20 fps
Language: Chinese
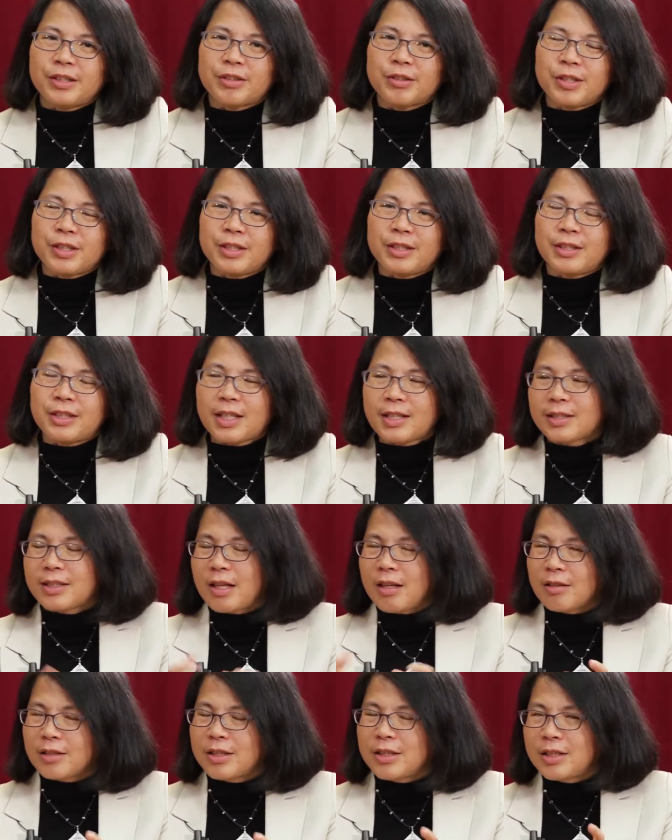所以像
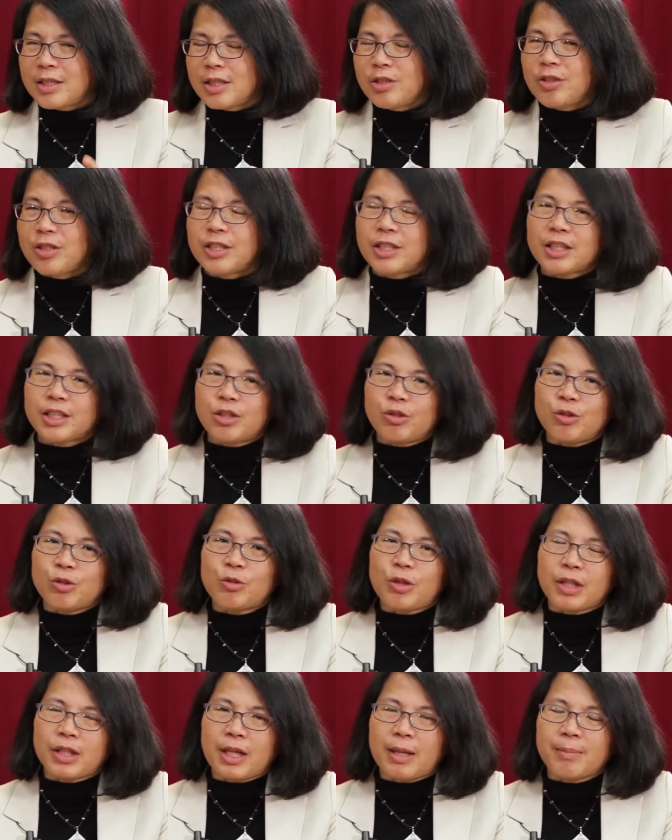邵老师针对这个区
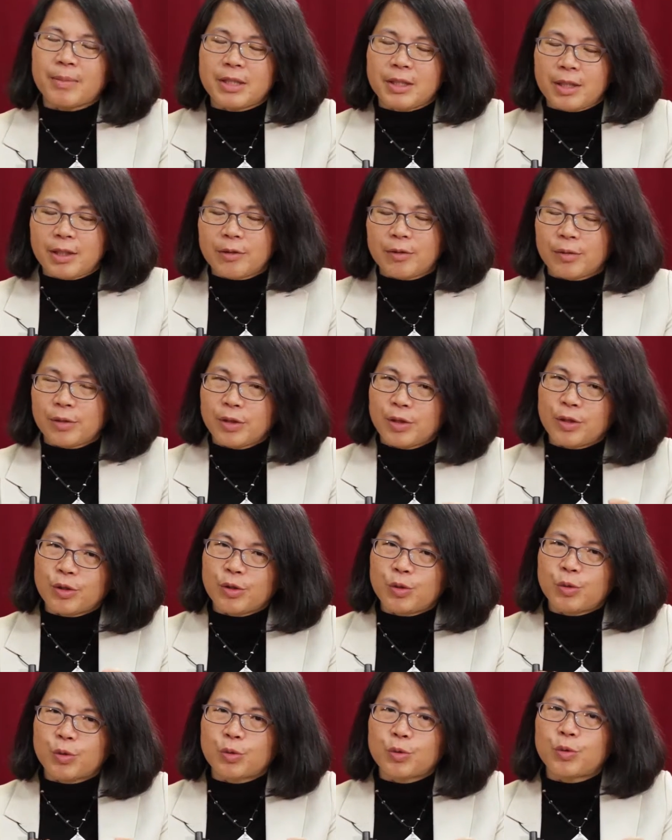块，他们也有
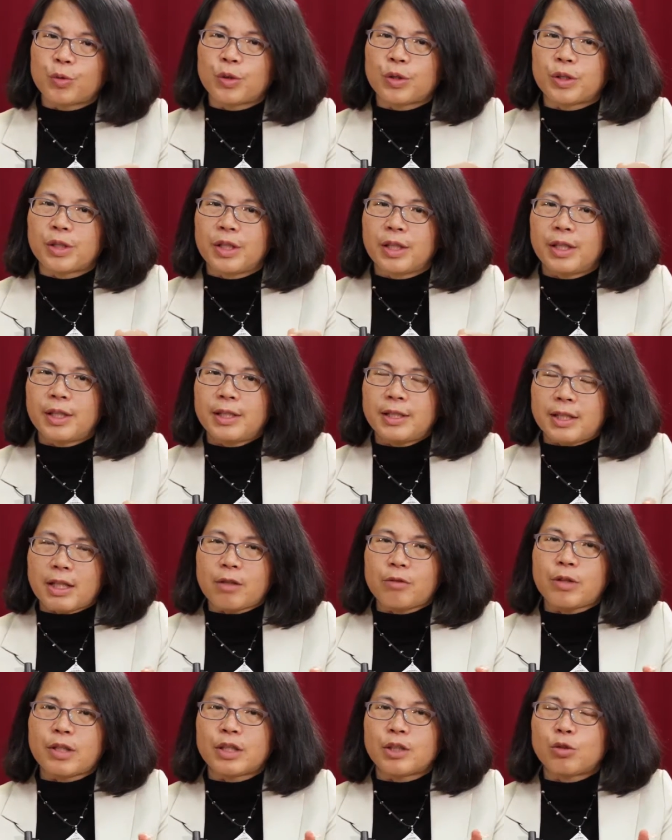有出过。
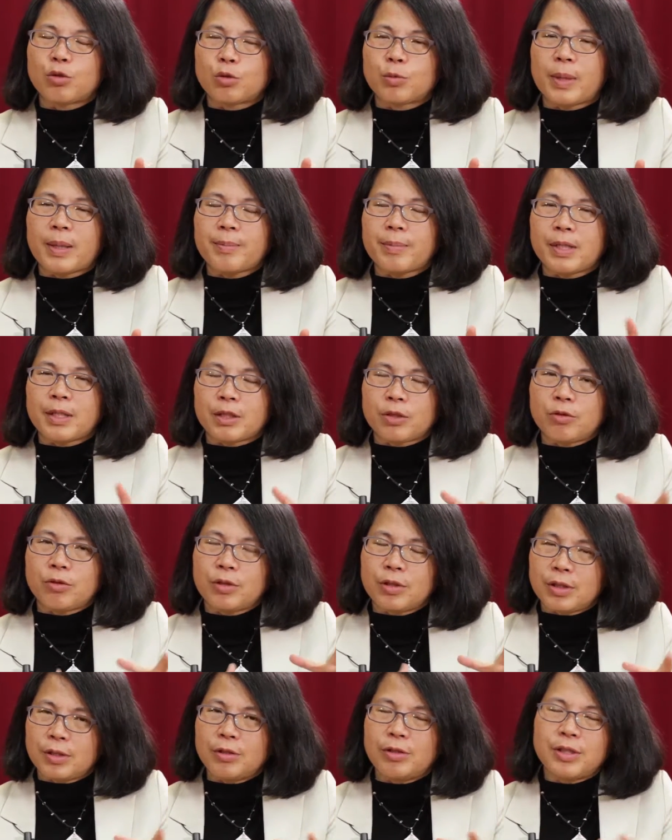相关的出版品
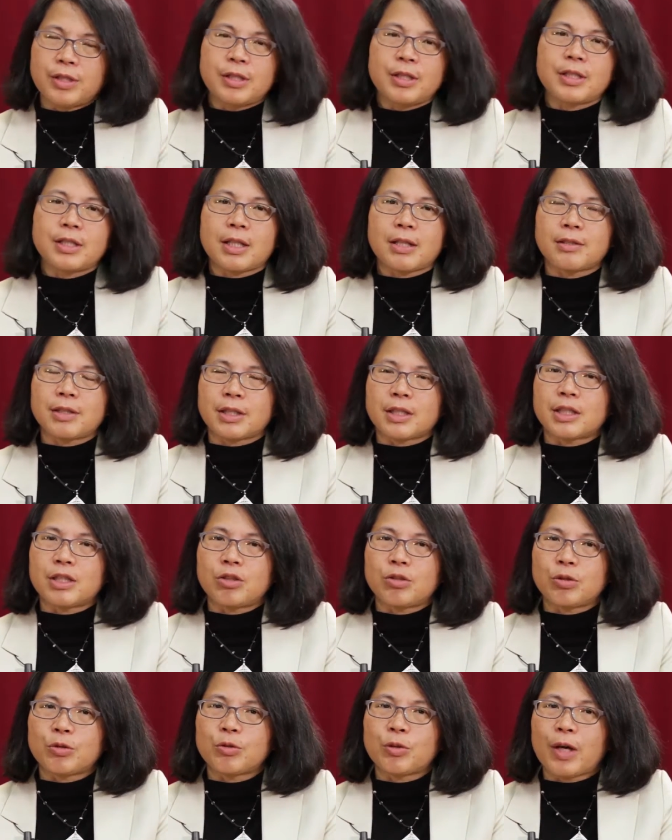去去介绍这个
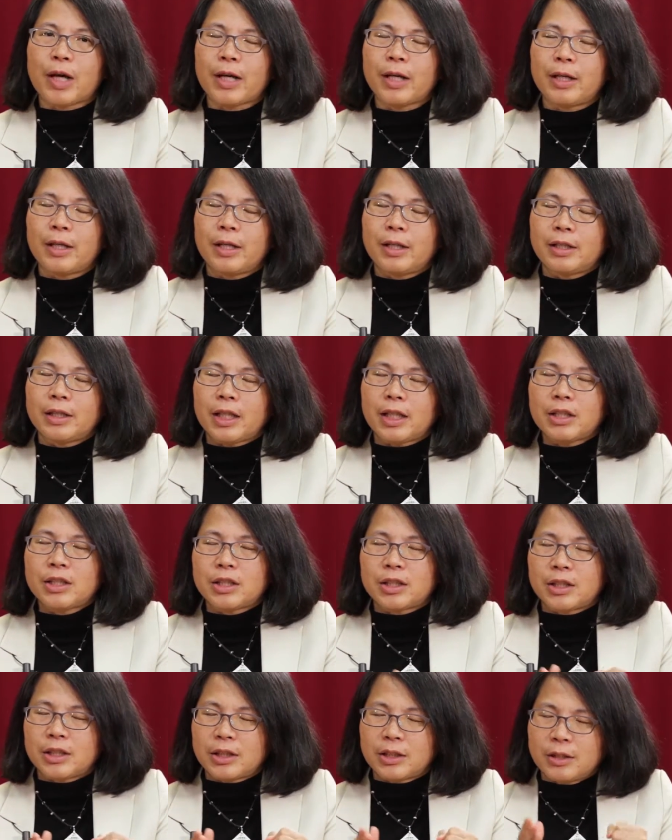区块，那
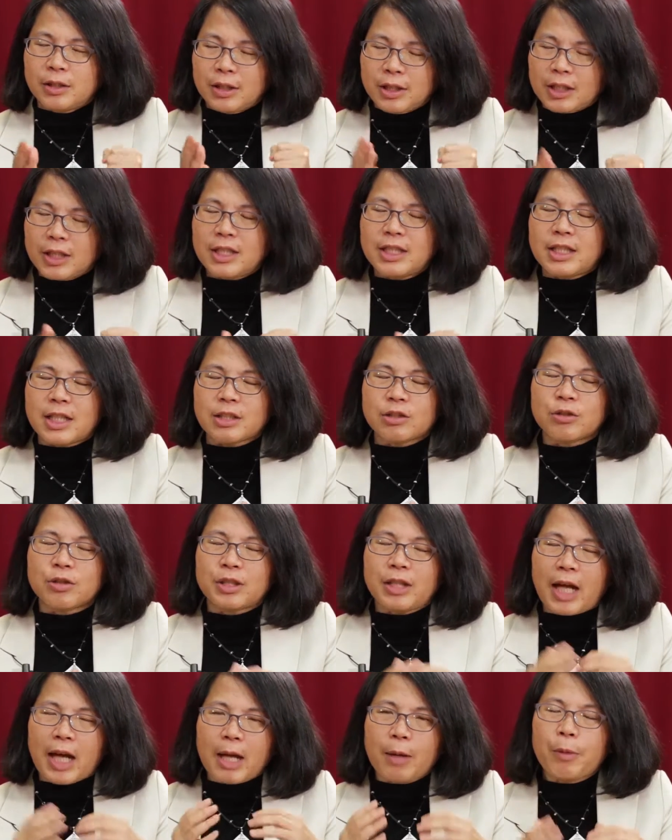你可以讲说，
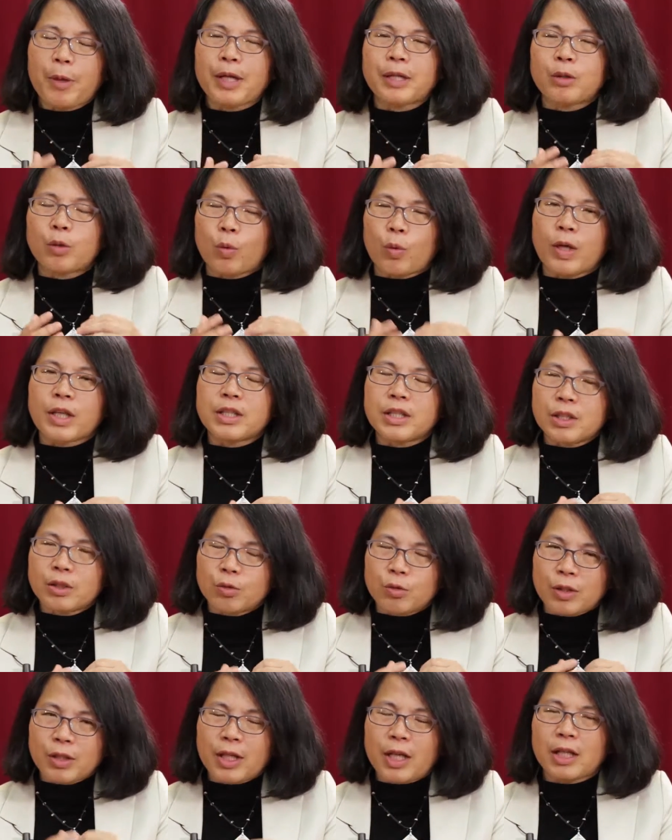台湾环
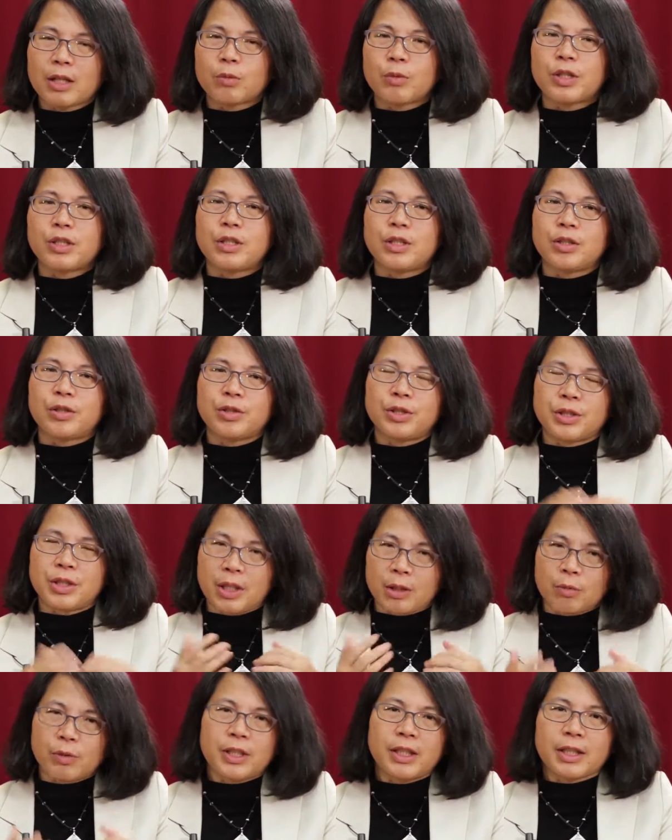境最大的问题就是
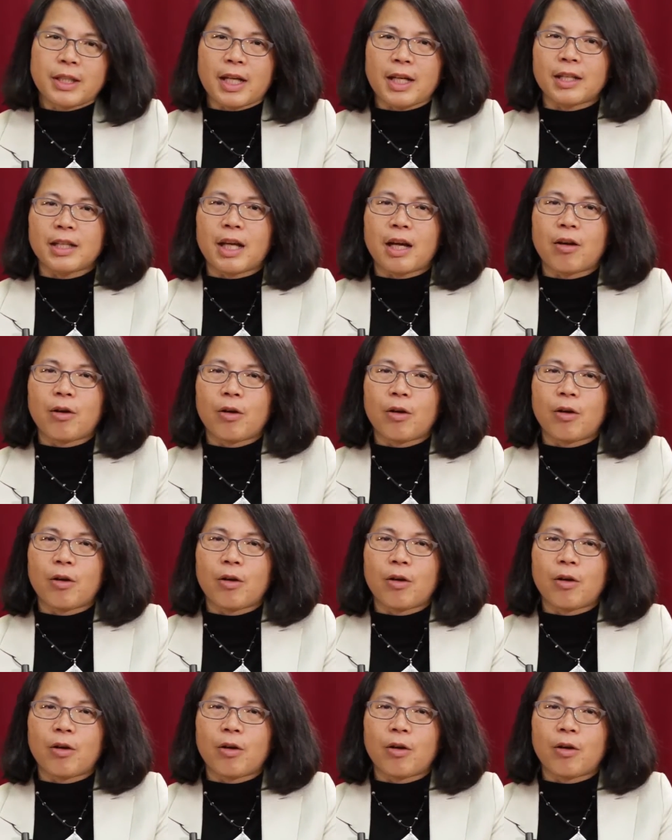人为的干扰。